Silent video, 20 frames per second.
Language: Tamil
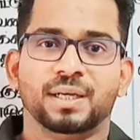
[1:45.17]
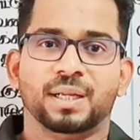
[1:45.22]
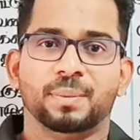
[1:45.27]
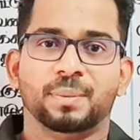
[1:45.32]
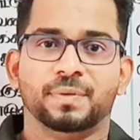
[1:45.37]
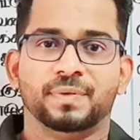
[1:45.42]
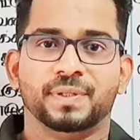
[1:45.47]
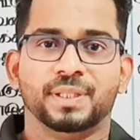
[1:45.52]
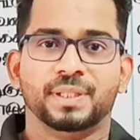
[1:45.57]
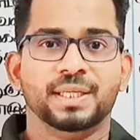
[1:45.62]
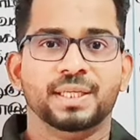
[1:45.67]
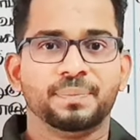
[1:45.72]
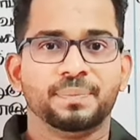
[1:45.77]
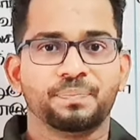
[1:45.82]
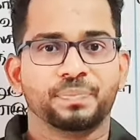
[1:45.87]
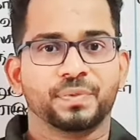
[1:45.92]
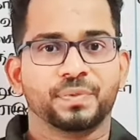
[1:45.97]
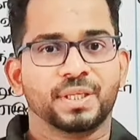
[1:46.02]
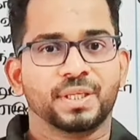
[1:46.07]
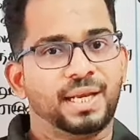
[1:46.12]
நம்ம வந்து
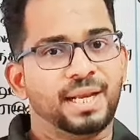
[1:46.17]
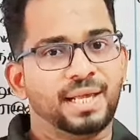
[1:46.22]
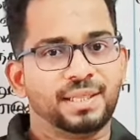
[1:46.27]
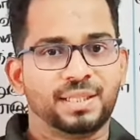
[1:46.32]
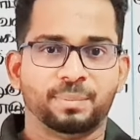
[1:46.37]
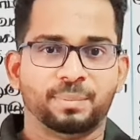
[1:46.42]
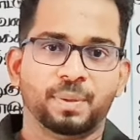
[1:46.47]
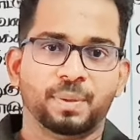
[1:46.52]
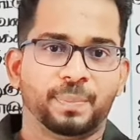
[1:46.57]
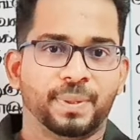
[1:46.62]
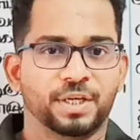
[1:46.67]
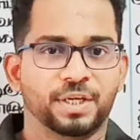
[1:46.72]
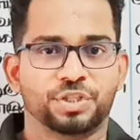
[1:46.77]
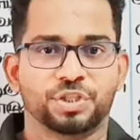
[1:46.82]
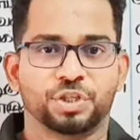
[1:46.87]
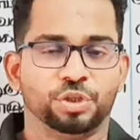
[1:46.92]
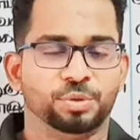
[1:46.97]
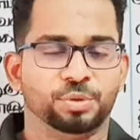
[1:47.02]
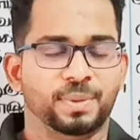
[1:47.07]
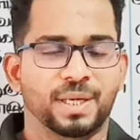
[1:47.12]
எல்லாத்தையுமே
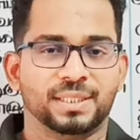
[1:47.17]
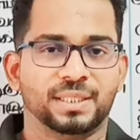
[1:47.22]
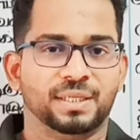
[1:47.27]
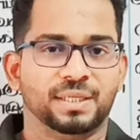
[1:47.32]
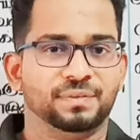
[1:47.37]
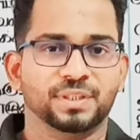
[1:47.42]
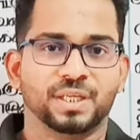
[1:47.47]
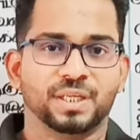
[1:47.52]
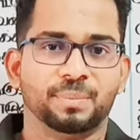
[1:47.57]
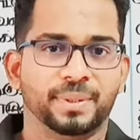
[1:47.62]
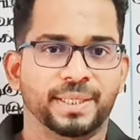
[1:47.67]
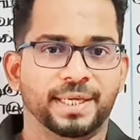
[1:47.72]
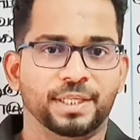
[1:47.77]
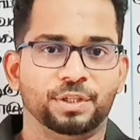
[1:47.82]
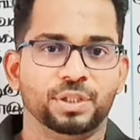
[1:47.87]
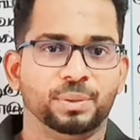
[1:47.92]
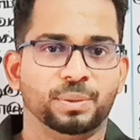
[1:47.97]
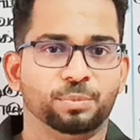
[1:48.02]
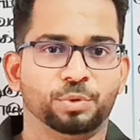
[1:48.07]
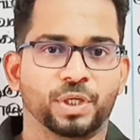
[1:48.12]
படிச்சுக்கணும் அதில் வந்து நம்ம
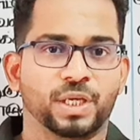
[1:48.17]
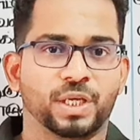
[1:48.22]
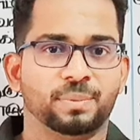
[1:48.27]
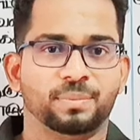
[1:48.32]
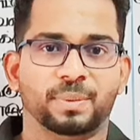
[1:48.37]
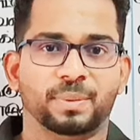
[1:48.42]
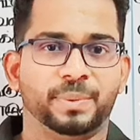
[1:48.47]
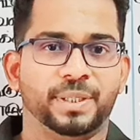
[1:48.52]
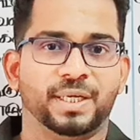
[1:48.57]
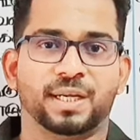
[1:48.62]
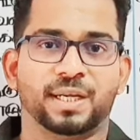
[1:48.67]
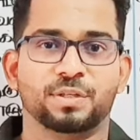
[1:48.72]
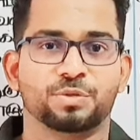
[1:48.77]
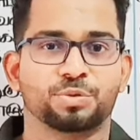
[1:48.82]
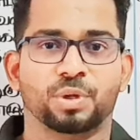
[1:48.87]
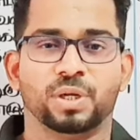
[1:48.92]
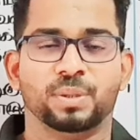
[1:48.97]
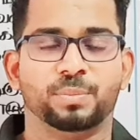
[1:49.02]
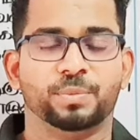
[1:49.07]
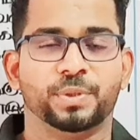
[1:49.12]
எது முக்கியம் அப்படின்றது
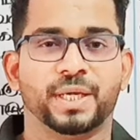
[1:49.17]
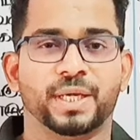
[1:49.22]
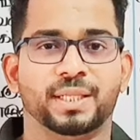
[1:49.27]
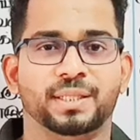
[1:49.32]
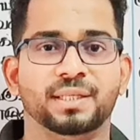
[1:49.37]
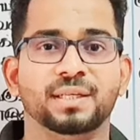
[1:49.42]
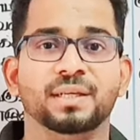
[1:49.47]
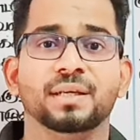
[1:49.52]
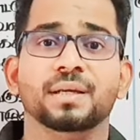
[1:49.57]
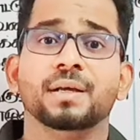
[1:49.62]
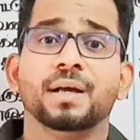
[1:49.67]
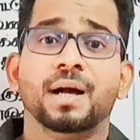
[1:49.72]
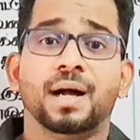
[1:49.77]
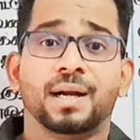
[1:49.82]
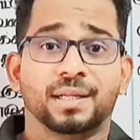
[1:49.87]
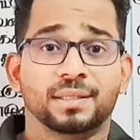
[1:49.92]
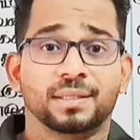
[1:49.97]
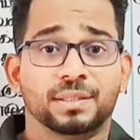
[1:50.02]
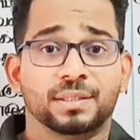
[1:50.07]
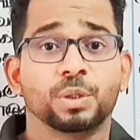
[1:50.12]
சொல்ல முடியாது
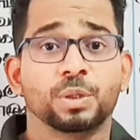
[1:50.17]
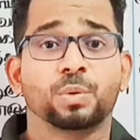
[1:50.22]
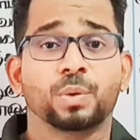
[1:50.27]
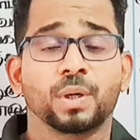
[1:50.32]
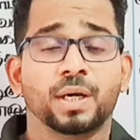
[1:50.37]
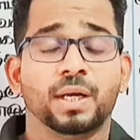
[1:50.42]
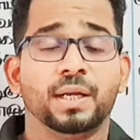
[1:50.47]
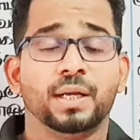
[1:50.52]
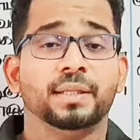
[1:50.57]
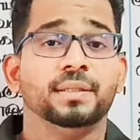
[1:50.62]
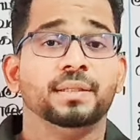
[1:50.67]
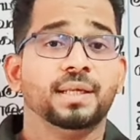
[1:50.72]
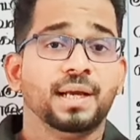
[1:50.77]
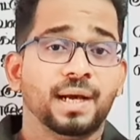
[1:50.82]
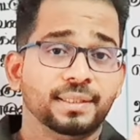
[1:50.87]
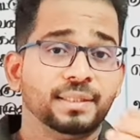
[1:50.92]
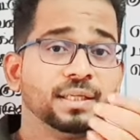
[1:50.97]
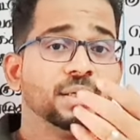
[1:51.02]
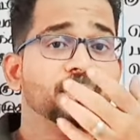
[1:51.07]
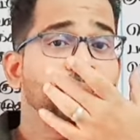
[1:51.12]
ஆனால் இருந்து
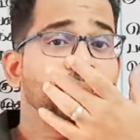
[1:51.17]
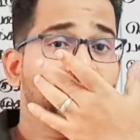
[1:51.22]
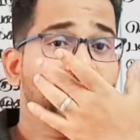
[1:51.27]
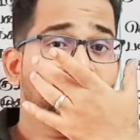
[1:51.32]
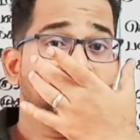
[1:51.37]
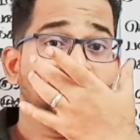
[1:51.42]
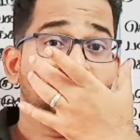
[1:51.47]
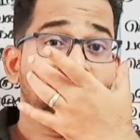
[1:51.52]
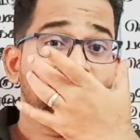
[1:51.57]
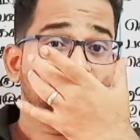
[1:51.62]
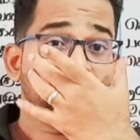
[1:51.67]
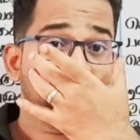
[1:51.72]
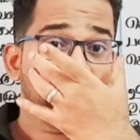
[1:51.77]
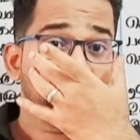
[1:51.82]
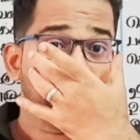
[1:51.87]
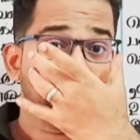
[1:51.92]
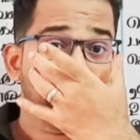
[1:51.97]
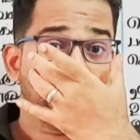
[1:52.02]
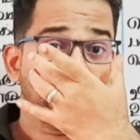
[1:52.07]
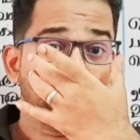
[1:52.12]
அதிகமான
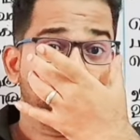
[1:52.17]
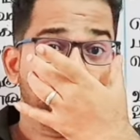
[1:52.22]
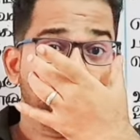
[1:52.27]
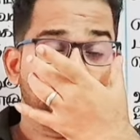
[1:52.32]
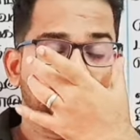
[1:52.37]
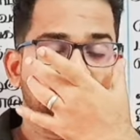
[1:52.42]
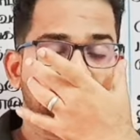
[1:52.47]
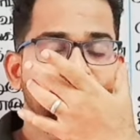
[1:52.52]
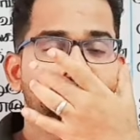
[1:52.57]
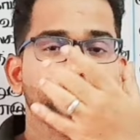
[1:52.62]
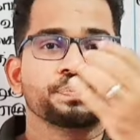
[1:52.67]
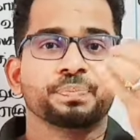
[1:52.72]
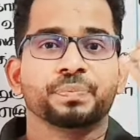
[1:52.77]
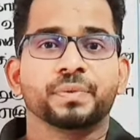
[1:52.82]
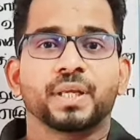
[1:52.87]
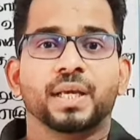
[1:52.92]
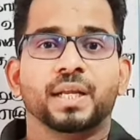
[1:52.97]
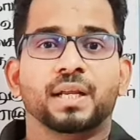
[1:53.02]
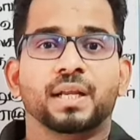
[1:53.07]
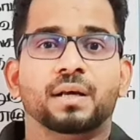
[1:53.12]
கேள்விகள் வந்து கேட்பாங்க
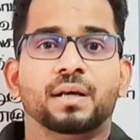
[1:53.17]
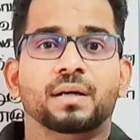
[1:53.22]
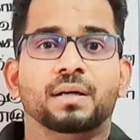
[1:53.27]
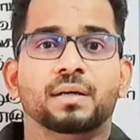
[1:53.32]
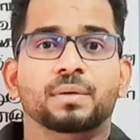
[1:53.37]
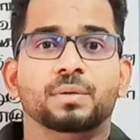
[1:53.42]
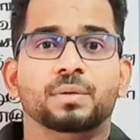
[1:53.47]
ஏன்னா